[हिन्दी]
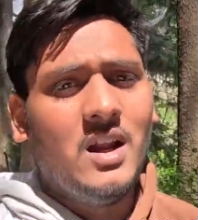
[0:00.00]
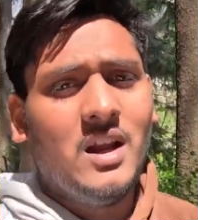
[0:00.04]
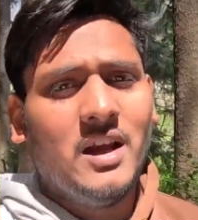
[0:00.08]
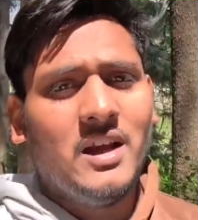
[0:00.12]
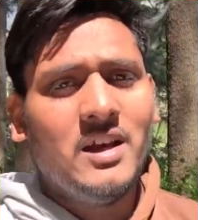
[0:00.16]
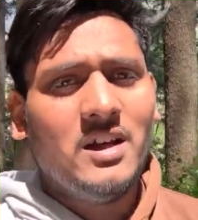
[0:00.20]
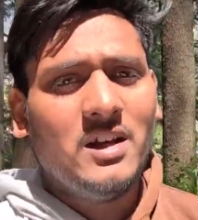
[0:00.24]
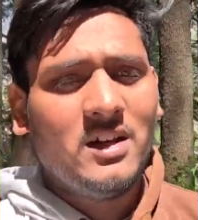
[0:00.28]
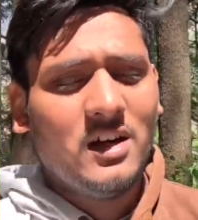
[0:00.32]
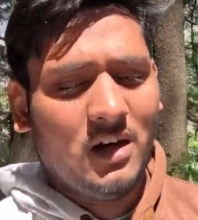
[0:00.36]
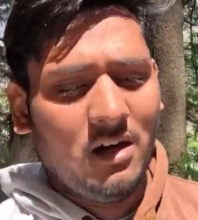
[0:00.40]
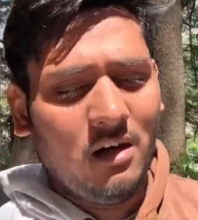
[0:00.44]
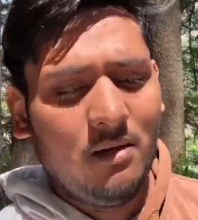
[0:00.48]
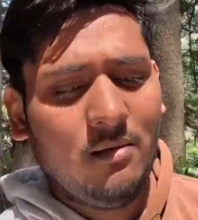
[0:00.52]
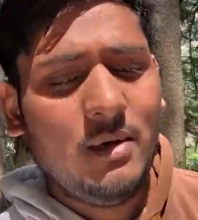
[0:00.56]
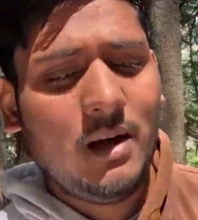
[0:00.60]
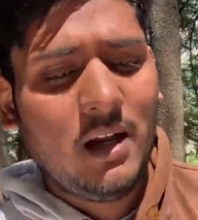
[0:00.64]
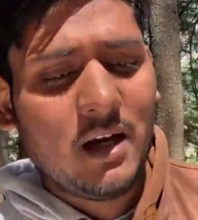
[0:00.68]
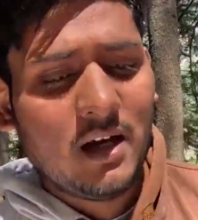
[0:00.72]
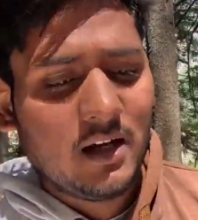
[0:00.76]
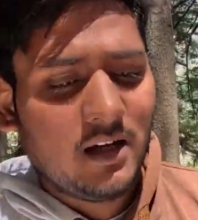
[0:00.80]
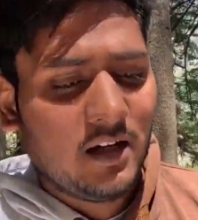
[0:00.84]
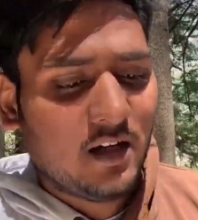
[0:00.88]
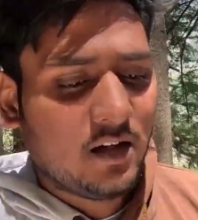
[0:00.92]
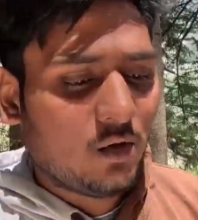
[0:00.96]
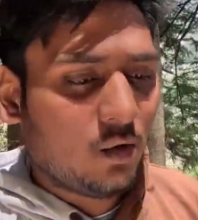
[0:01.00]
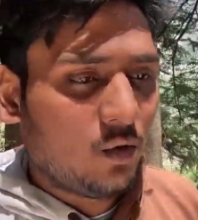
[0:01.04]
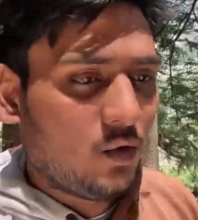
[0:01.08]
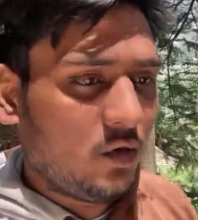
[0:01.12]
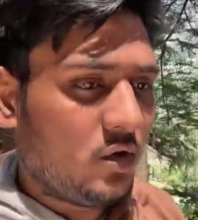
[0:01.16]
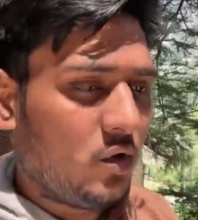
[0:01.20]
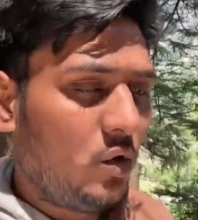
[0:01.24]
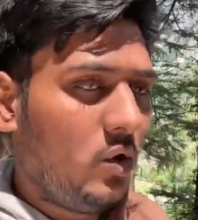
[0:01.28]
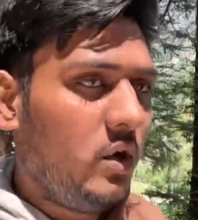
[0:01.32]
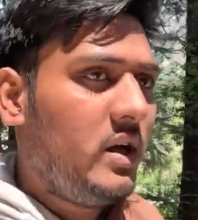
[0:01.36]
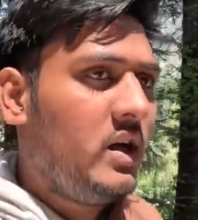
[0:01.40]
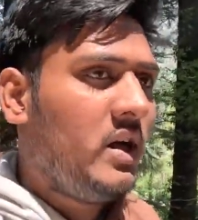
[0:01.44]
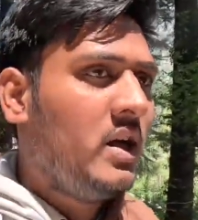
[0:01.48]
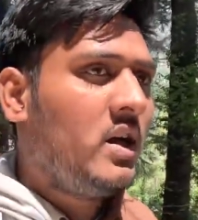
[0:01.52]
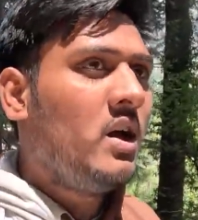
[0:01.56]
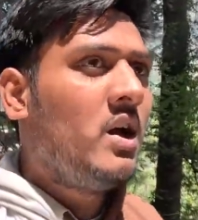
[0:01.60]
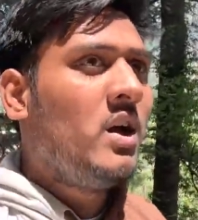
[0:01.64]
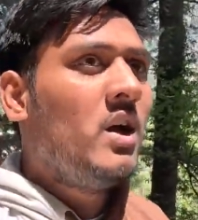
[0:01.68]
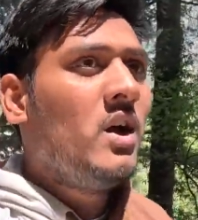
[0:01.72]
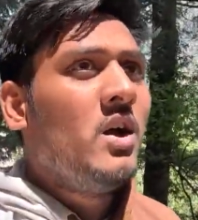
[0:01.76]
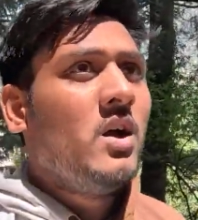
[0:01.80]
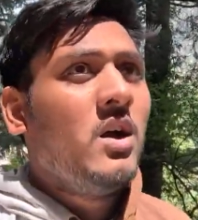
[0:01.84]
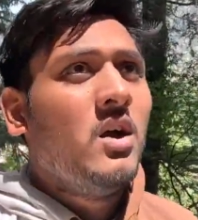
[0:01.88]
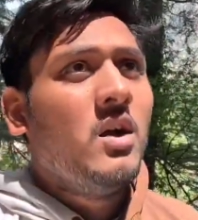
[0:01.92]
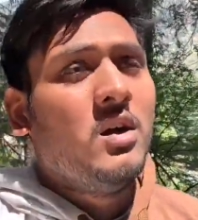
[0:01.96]
लेकिन ठंड भी लग रही है थोड़ी थोड़ी
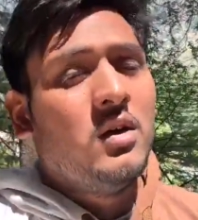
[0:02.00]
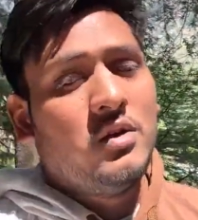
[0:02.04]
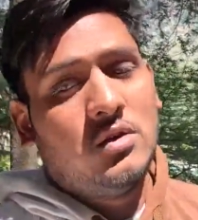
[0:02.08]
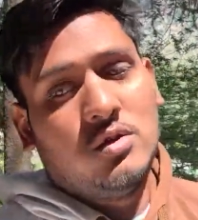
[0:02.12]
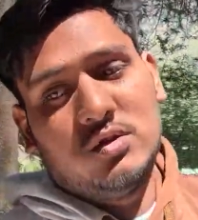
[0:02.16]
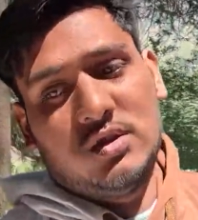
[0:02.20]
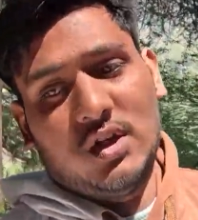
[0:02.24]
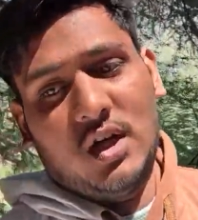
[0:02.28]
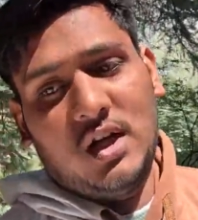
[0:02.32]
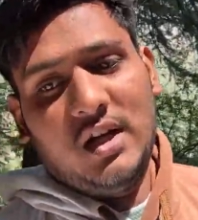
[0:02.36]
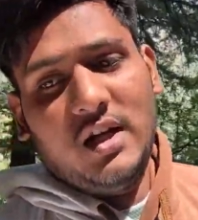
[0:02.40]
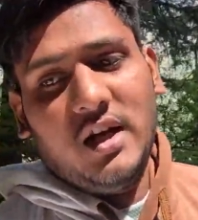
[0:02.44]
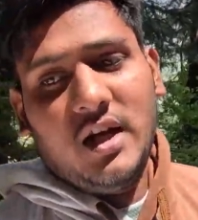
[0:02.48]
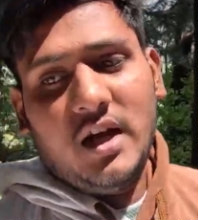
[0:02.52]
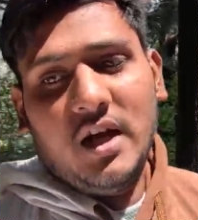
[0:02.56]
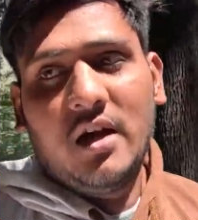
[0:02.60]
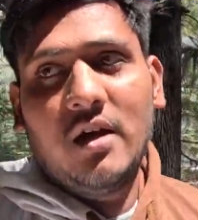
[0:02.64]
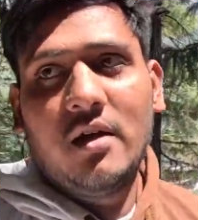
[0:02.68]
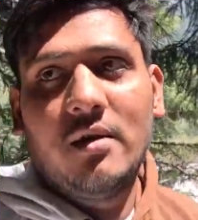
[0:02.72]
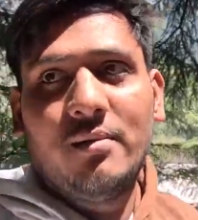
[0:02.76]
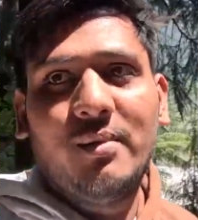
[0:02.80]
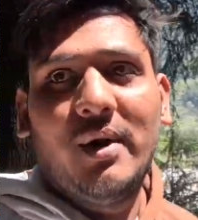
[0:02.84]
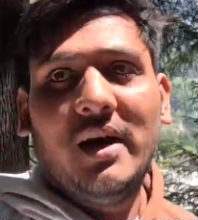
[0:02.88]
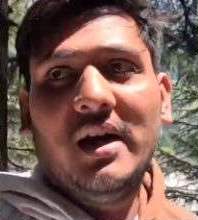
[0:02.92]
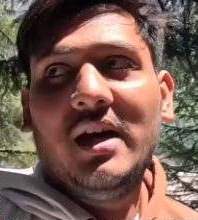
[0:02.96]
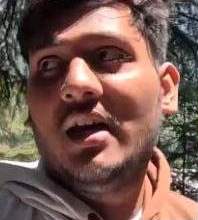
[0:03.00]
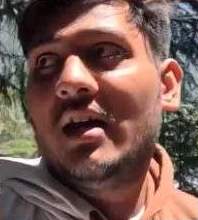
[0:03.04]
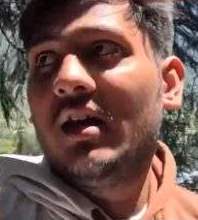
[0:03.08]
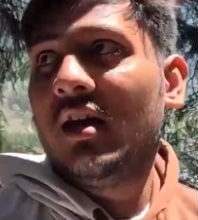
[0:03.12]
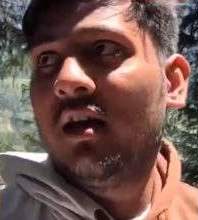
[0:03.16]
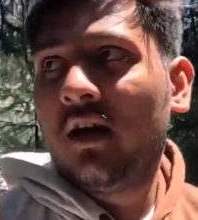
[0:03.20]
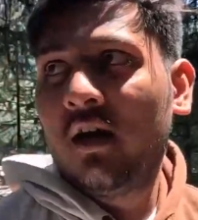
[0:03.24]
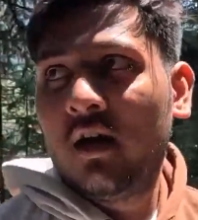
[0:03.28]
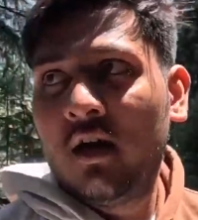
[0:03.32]
तो चलिए भाई